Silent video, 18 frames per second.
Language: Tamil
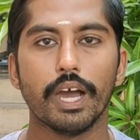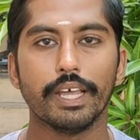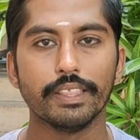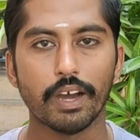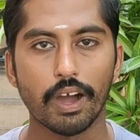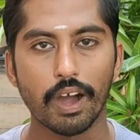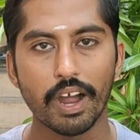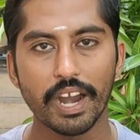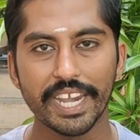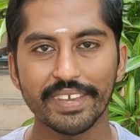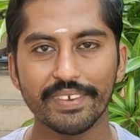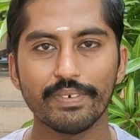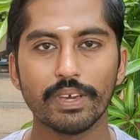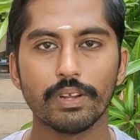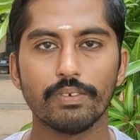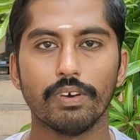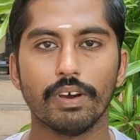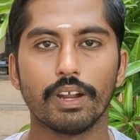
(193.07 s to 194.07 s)
அந்த ஆணி
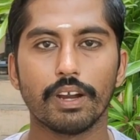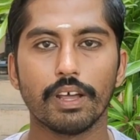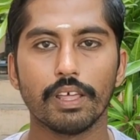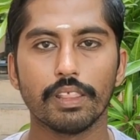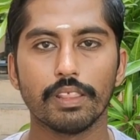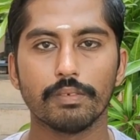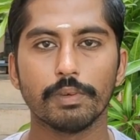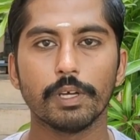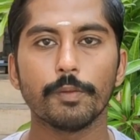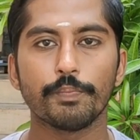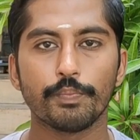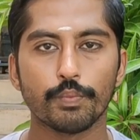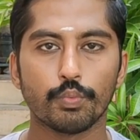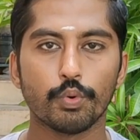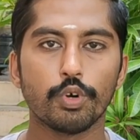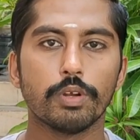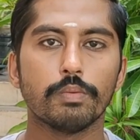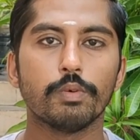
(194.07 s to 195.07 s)
வேர் வராதவன்
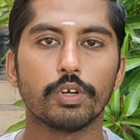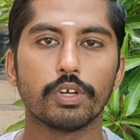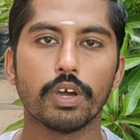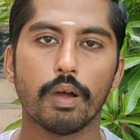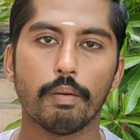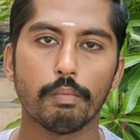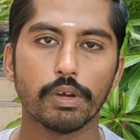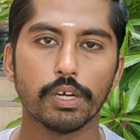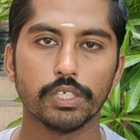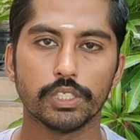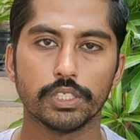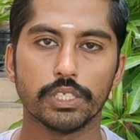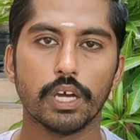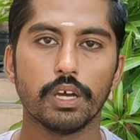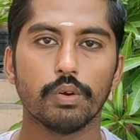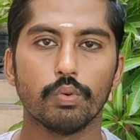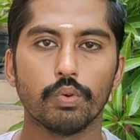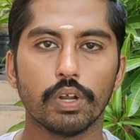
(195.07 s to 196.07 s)
புண்ணு மட்டும்
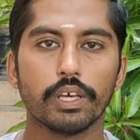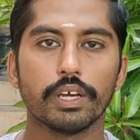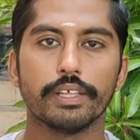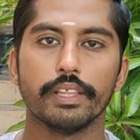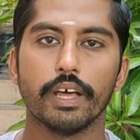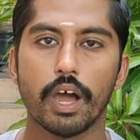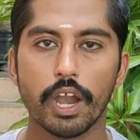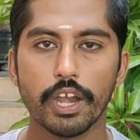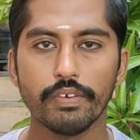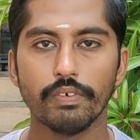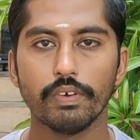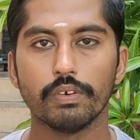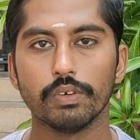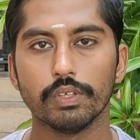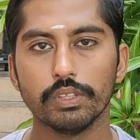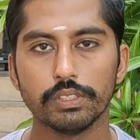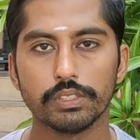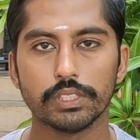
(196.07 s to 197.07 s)
அமுங்குச்சுன்னா உங்களுக்கு அந்த ஆணி
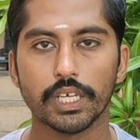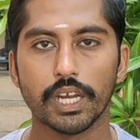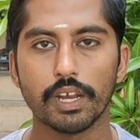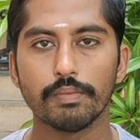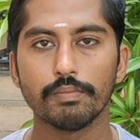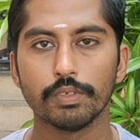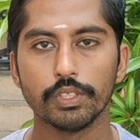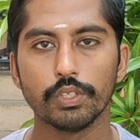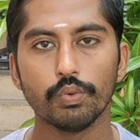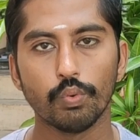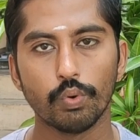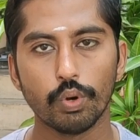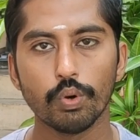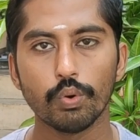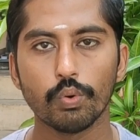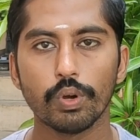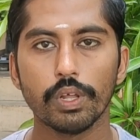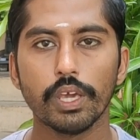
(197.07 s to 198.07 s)
வேர் வந்து செலம் வந்து
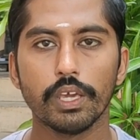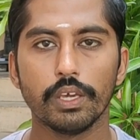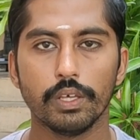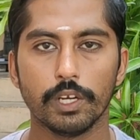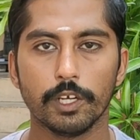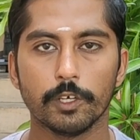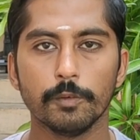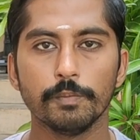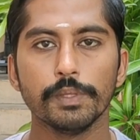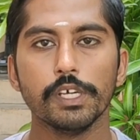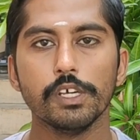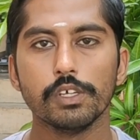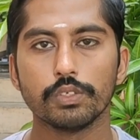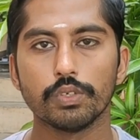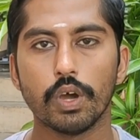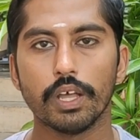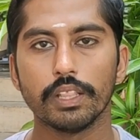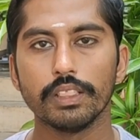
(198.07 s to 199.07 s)
உள்ளுக்குள்ளேயே இருக்கும்
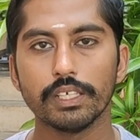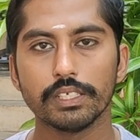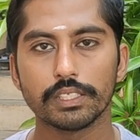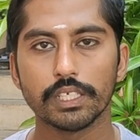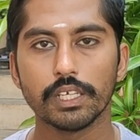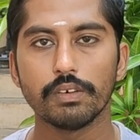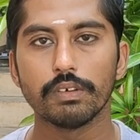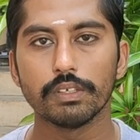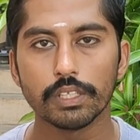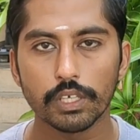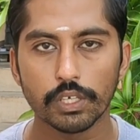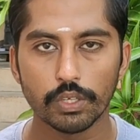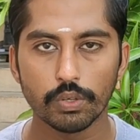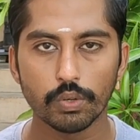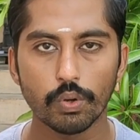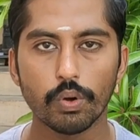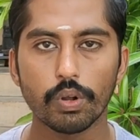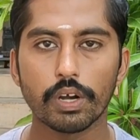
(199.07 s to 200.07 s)
ஸோ அந்த சீல் வந்து
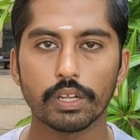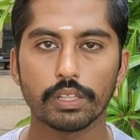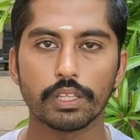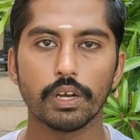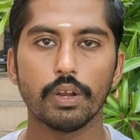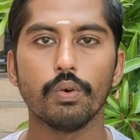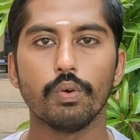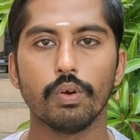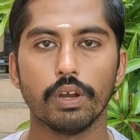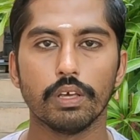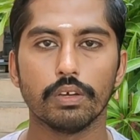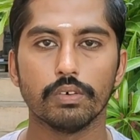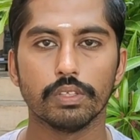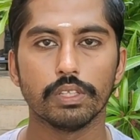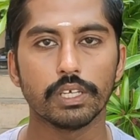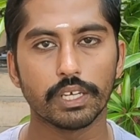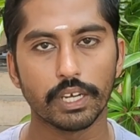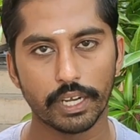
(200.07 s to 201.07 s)
இன்னொரு இடத்துல உங்களுக்கு
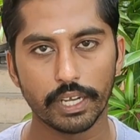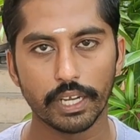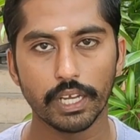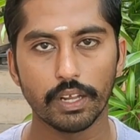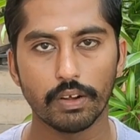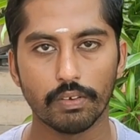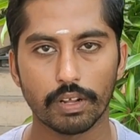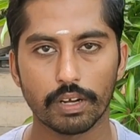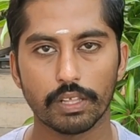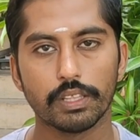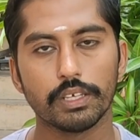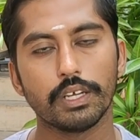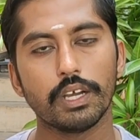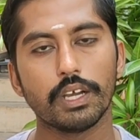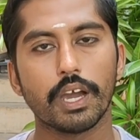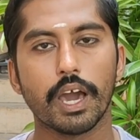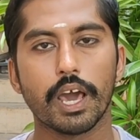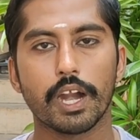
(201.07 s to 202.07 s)
வந்து கட்டிகள்
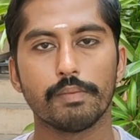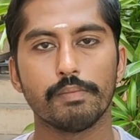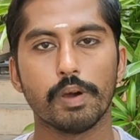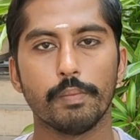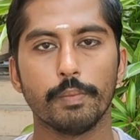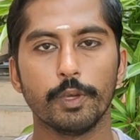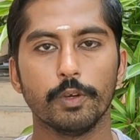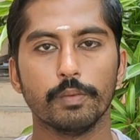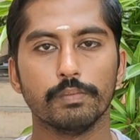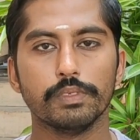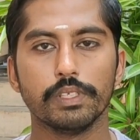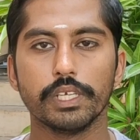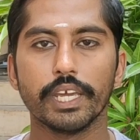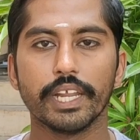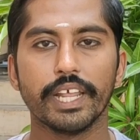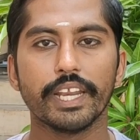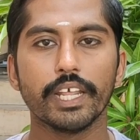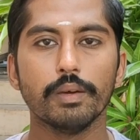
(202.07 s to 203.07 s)
வர்றதுக்கு காரணமாக அமையும்
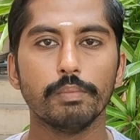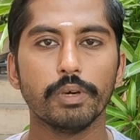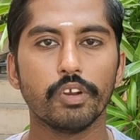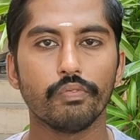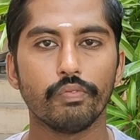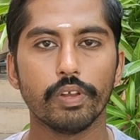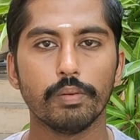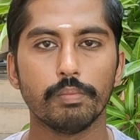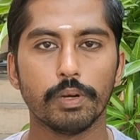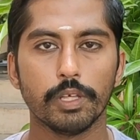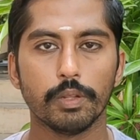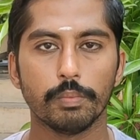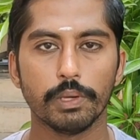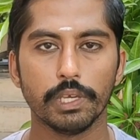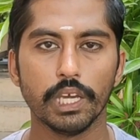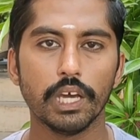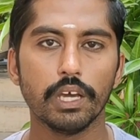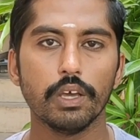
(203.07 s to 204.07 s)
நீங்கள் நிறைய பேர் ஃபீல்
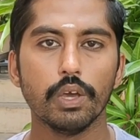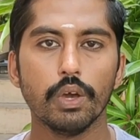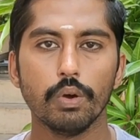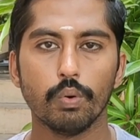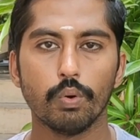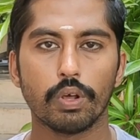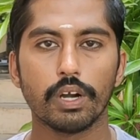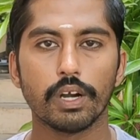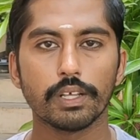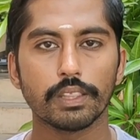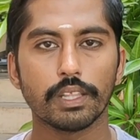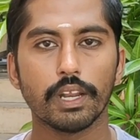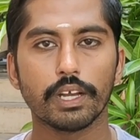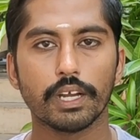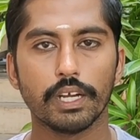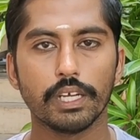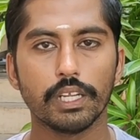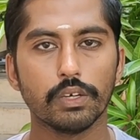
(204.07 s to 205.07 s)
பண்ணியிருப்பீங்க ஒரு
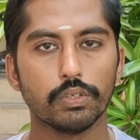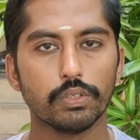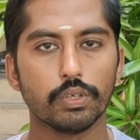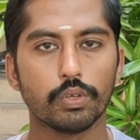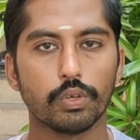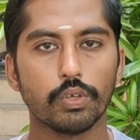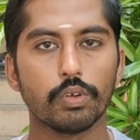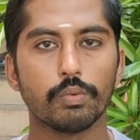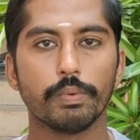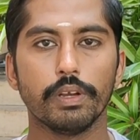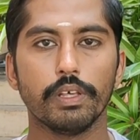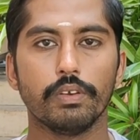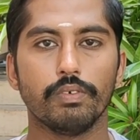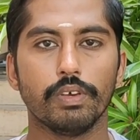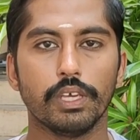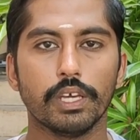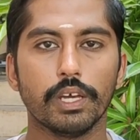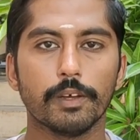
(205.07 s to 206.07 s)
இடத்துல கட்டியை வந்து க்யூர்
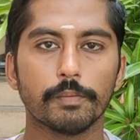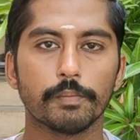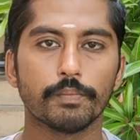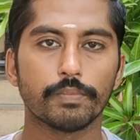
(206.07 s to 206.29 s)
பண்ணிடுவீங்க